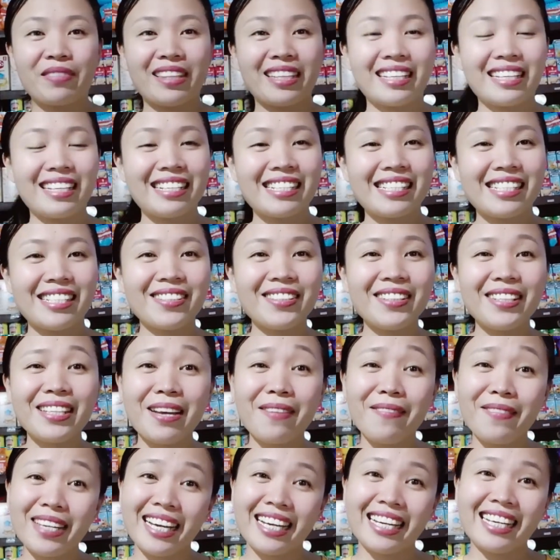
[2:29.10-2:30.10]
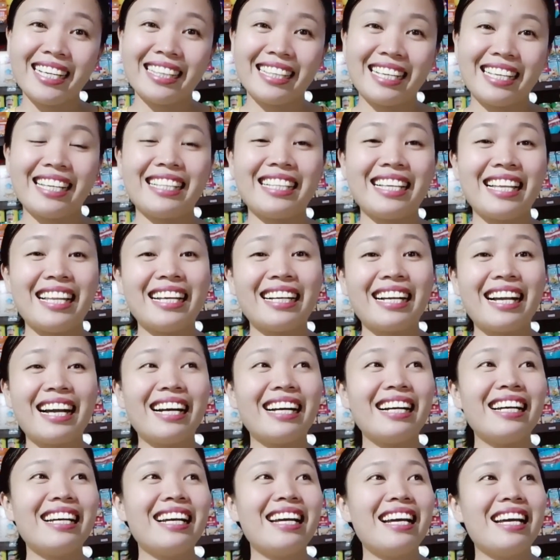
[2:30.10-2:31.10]
So, doon namin nakita na talagang
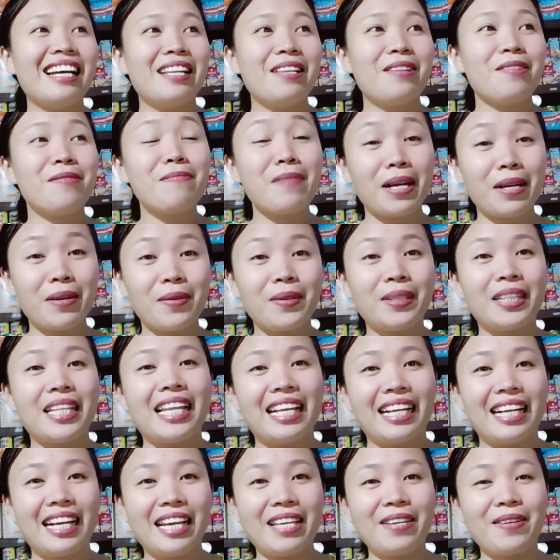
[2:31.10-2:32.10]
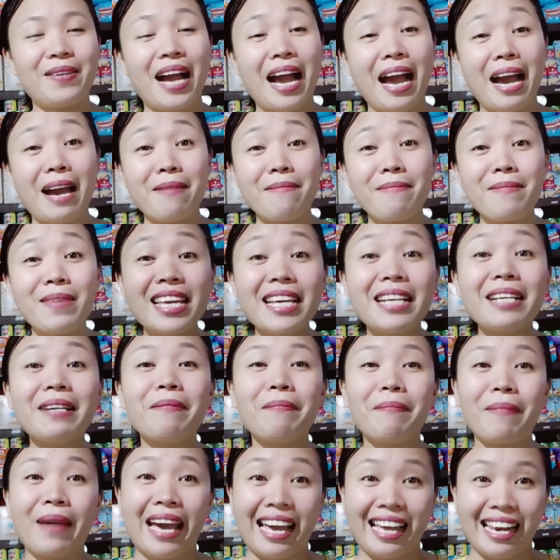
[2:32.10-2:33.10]
lumago talaga yung aming
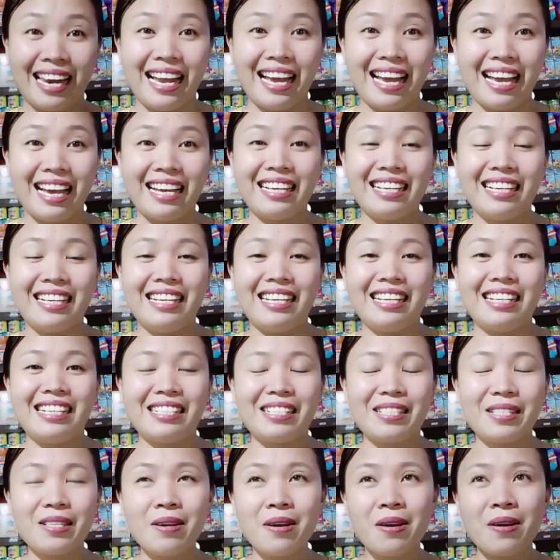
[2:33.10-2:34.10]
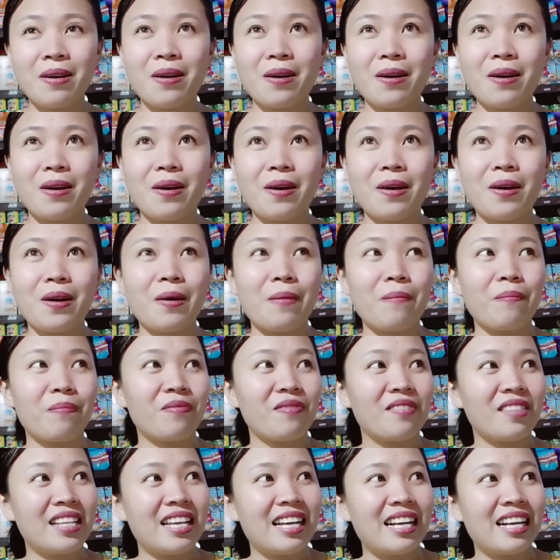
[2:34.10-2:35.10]
pera. So,
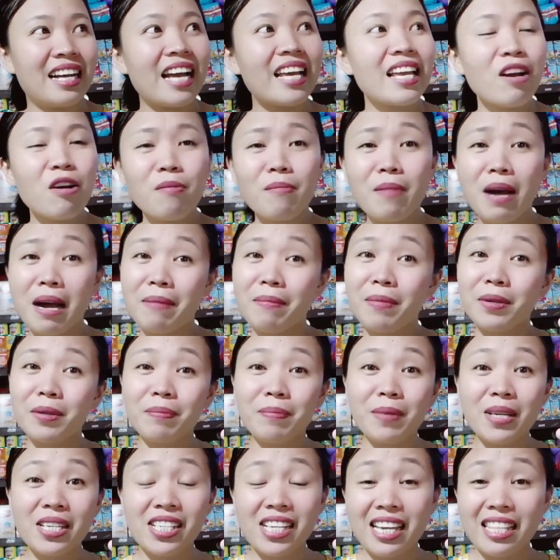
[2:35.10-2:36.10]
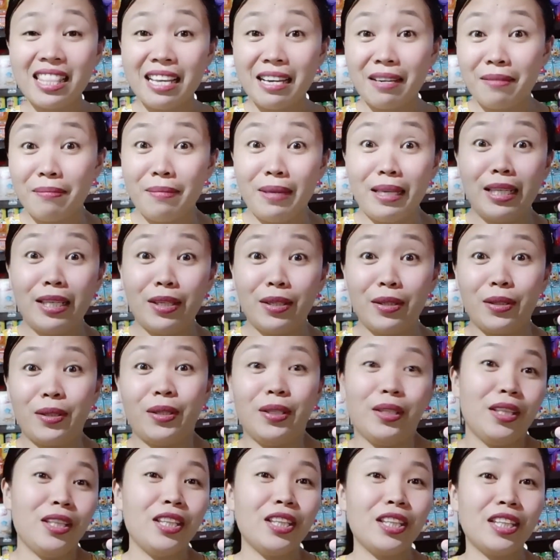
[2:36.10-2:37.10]
kaya umabot pa siya ng
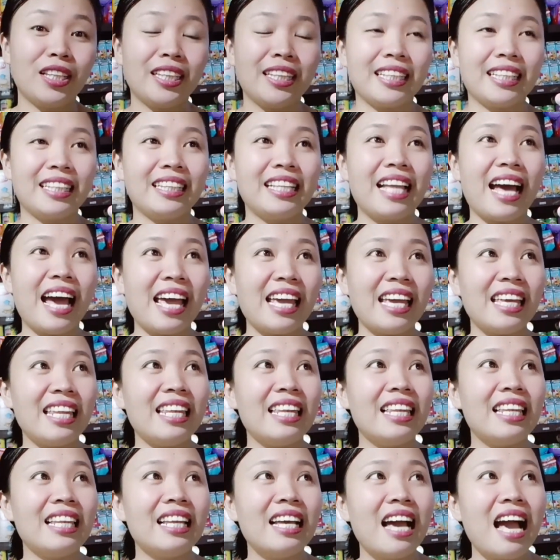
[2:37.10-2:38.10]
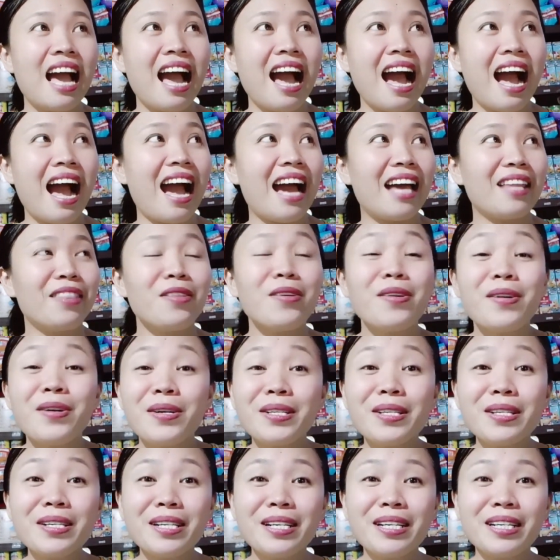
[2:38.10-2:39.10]
milyon dahil uh,
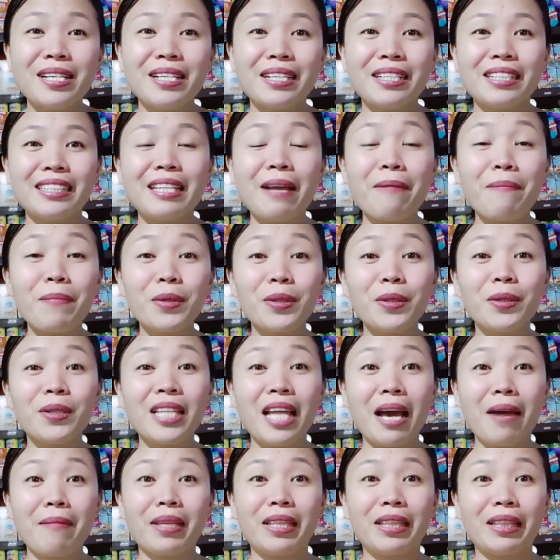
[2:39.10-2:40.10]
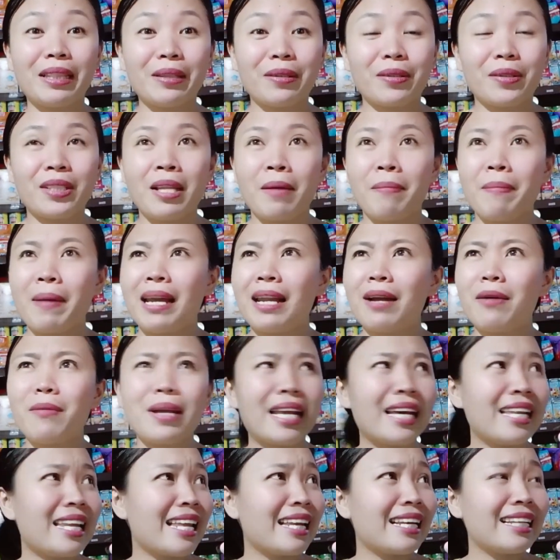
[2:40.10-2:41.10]
nung napuno namin to, na parang
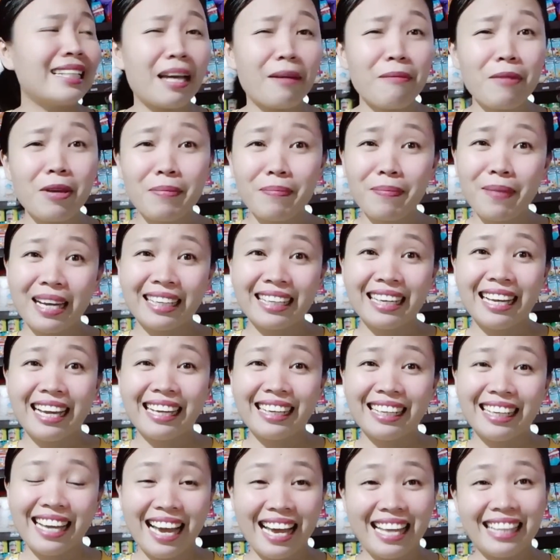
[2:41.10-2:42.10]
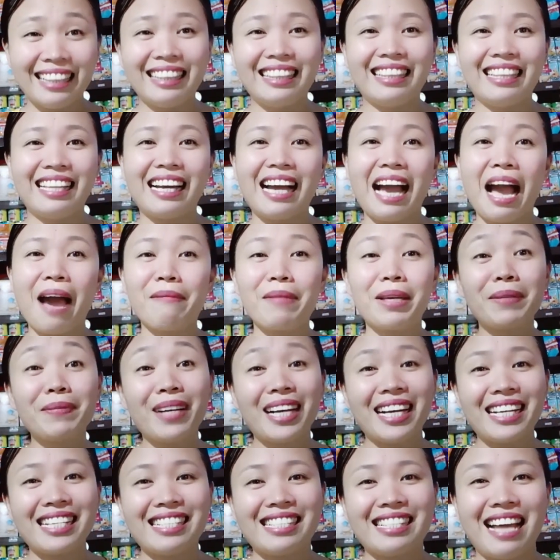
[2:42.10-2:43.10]
wala na rin kaming paglagyan ng aming
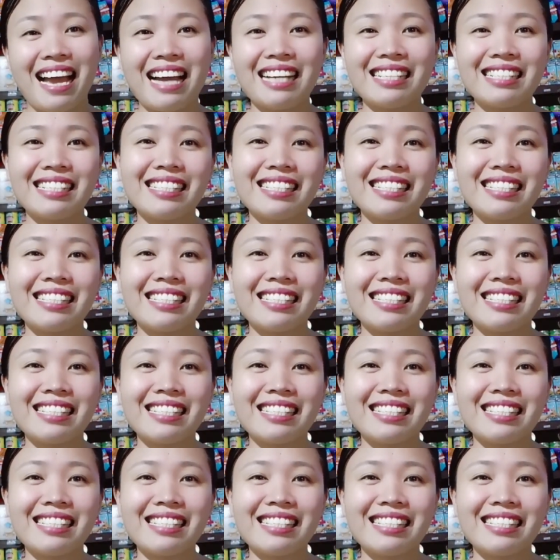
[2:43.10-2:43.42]
mga stocks,